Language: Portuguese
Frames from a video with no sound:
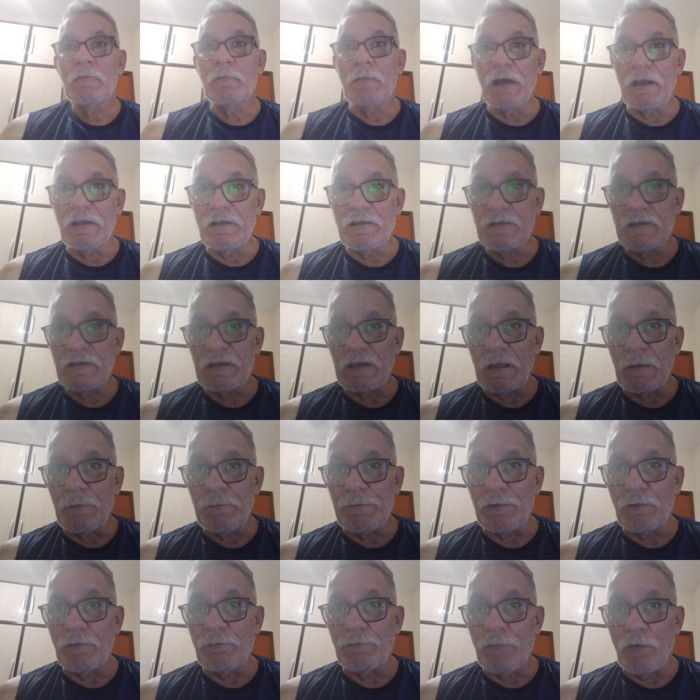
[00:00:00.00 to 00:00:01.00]
mas
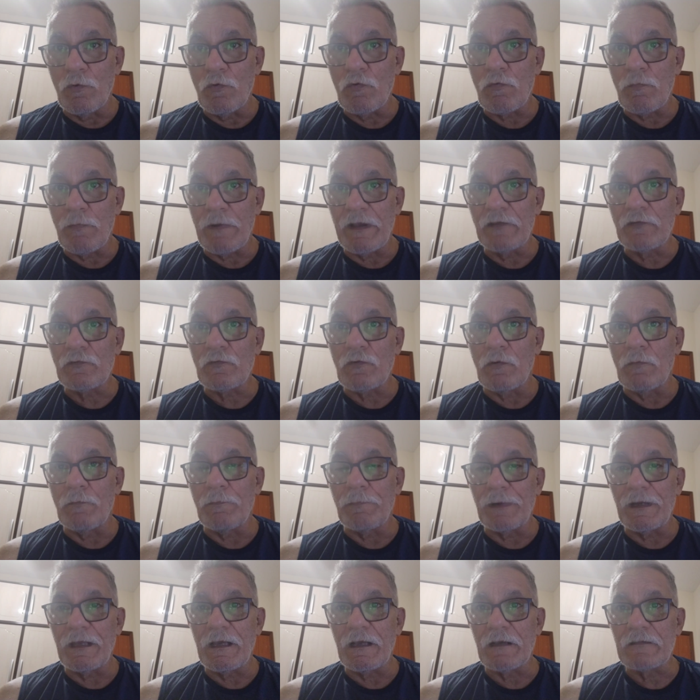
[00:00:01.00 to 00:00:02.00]
sempre um pouco mais
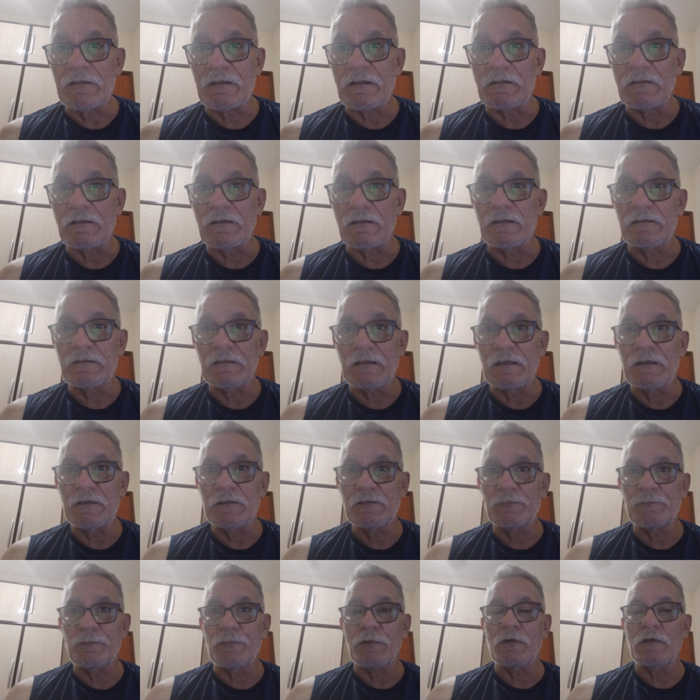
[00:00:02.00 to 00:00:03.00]
complexas as
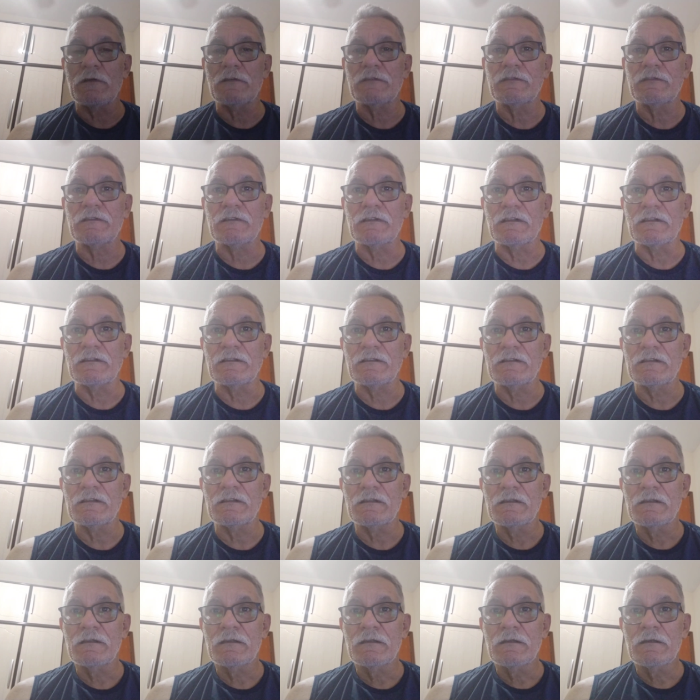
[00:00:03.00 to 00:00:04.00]
respostas,
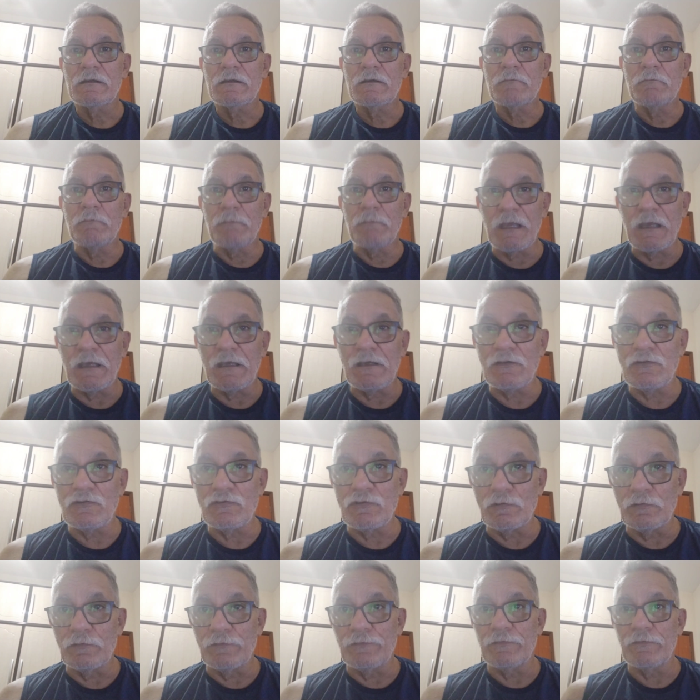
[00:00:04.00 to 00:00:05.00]
bem
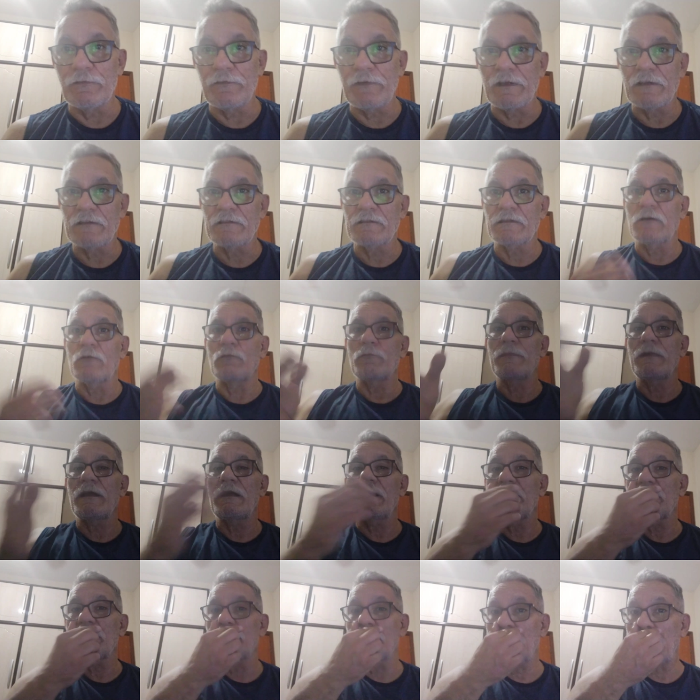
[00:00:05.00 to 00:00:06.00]
estilo FUVESTão
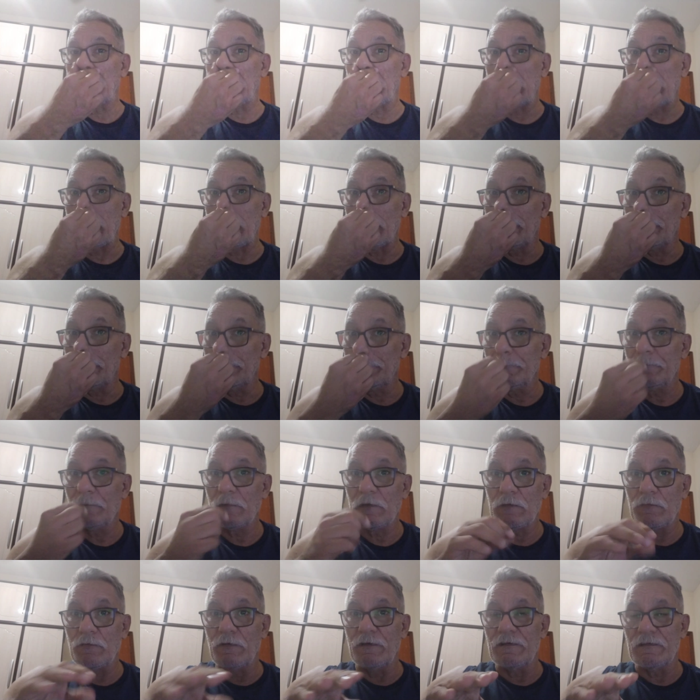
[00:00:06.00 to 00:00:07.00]
mesmo, aquela
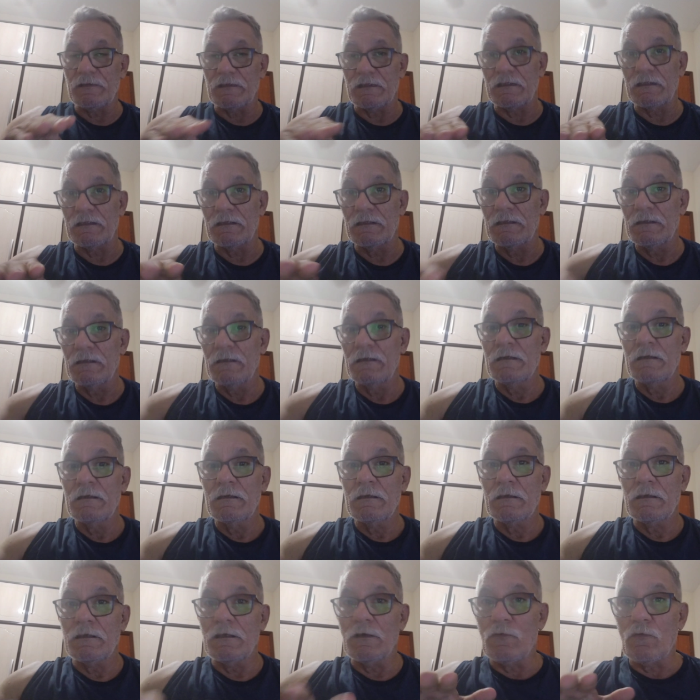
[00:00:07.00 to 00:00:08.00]
coisa
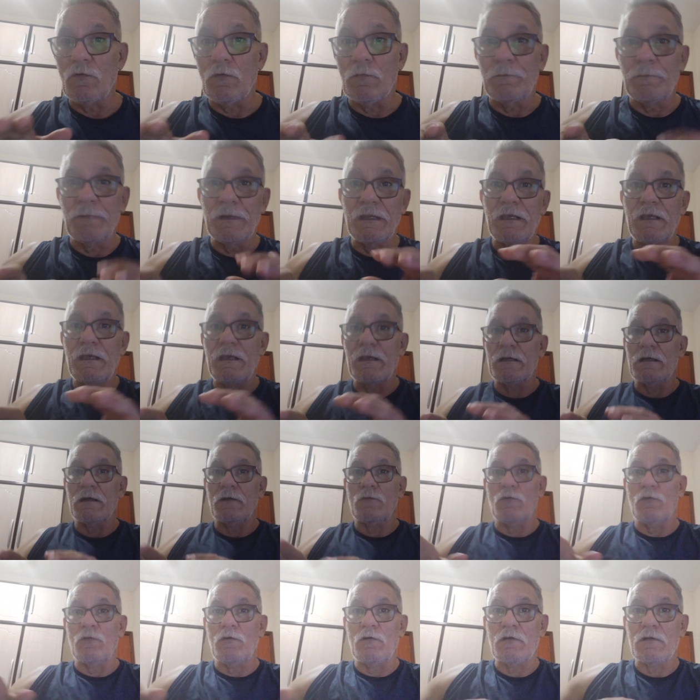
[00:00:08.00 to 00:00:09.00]
que
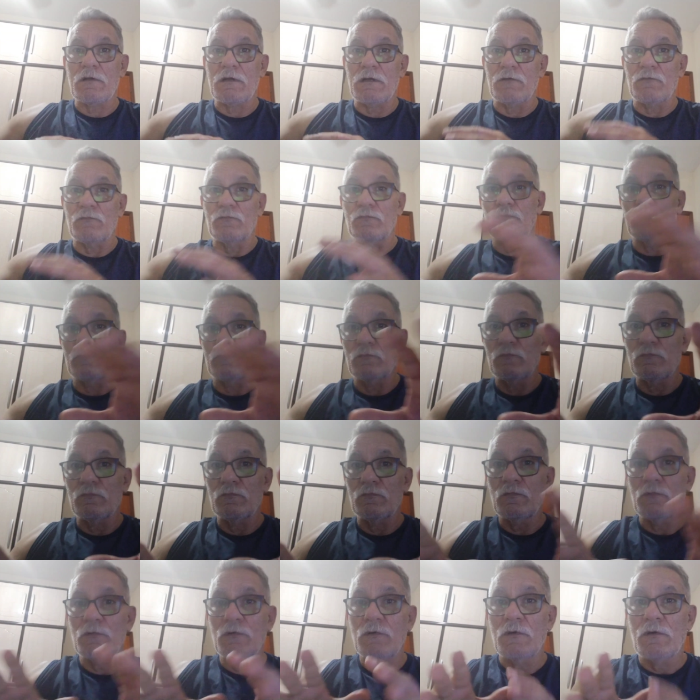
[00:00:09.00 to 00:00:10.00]
complica, coloca um,
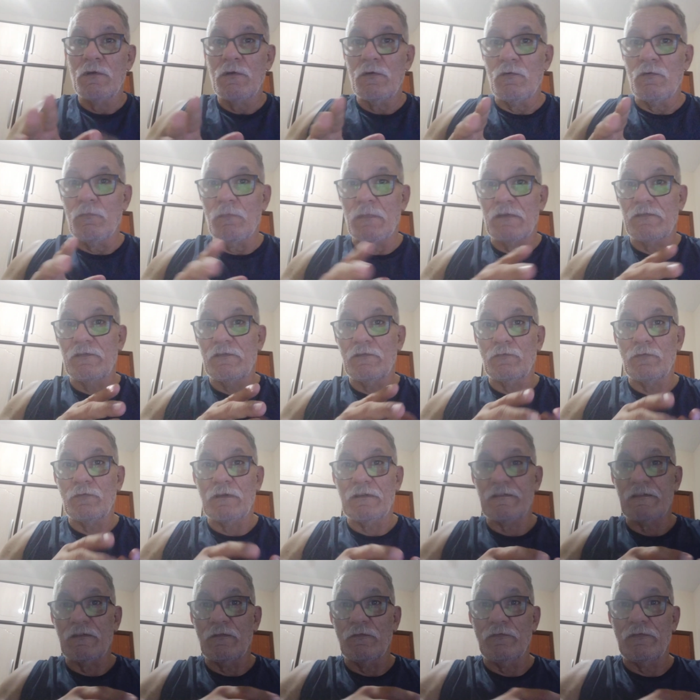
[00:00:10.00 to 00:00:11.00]
uma
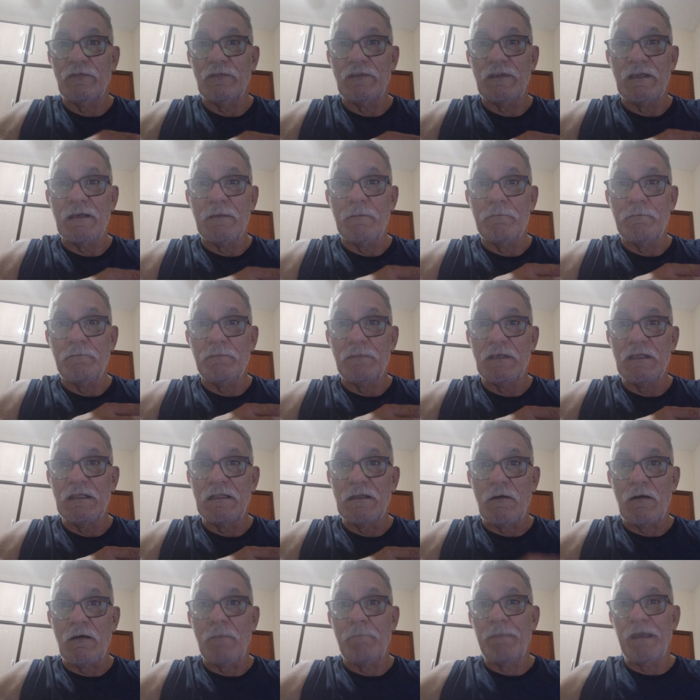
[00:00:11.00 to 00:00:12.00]
situaçãozinha que
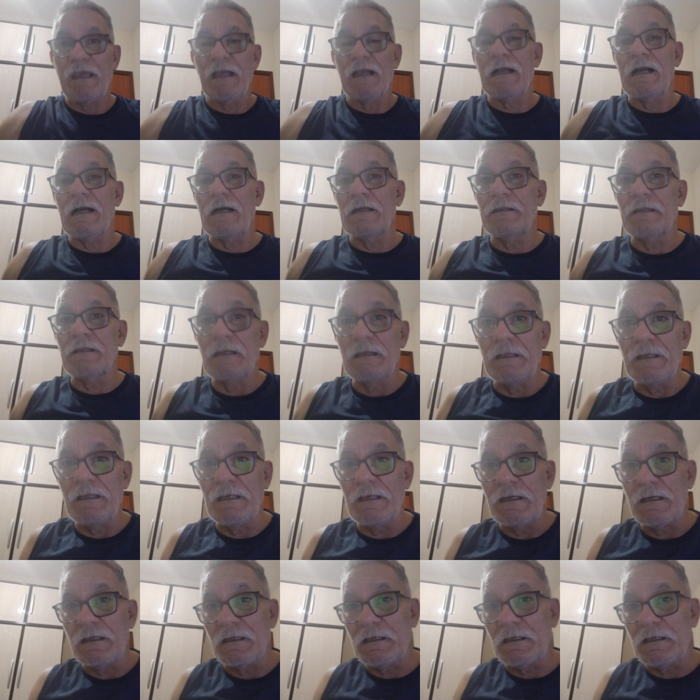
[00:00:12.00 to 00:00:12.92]
dá uma pegada ali